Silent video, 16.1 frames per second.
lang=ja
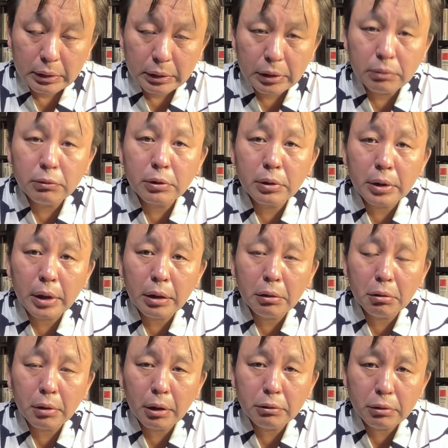新聞の
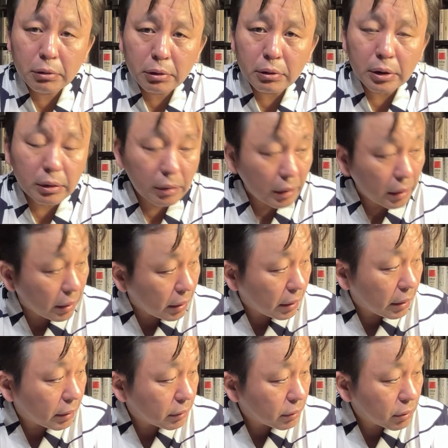内容が薄いん
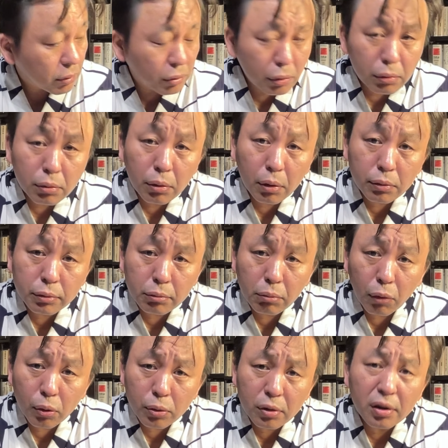で15
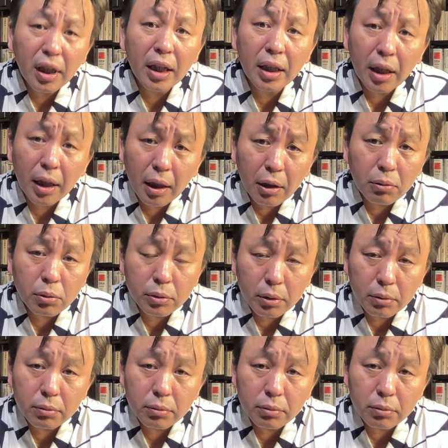分持つかな